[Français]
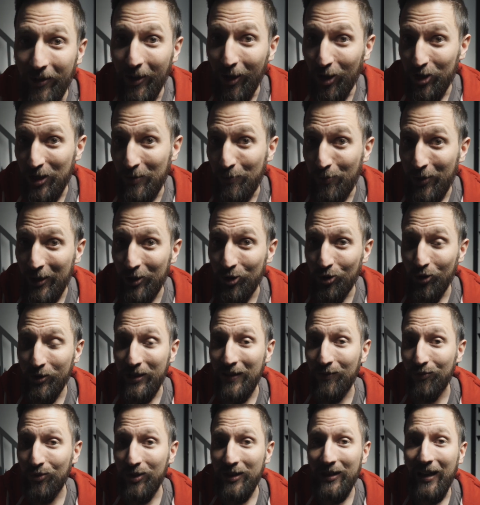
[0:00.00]
D'ailleurs j'ai plein de
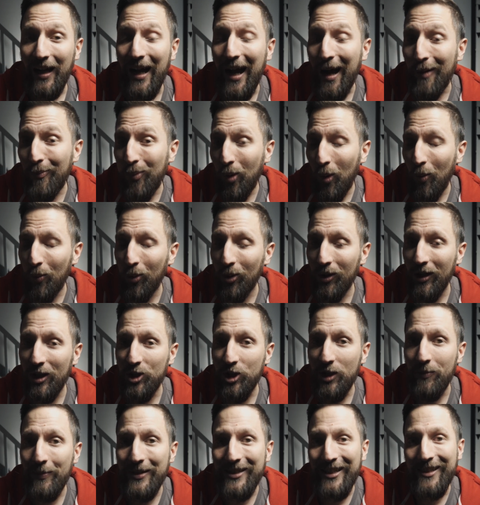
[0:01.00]
choses à vous dire à propos de la
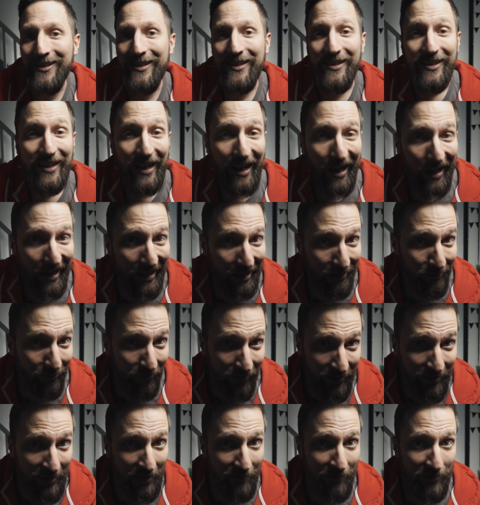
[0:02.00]
chaîne, mais ça, ça sera à la
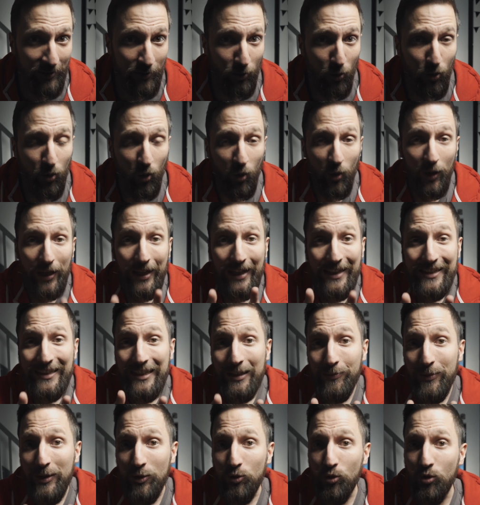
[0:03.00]
fin de la vidéo, donc
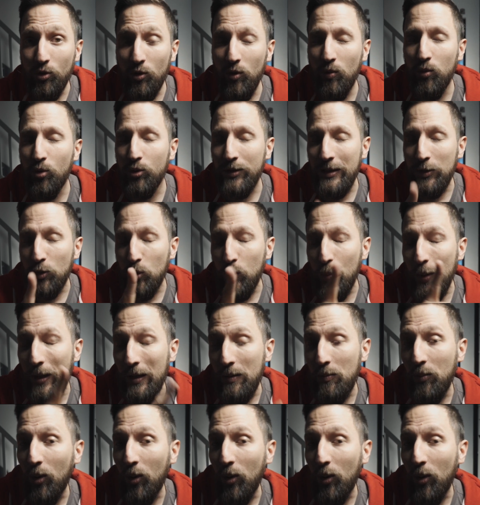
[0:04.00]
restez bien jusqu'au bout, c'est super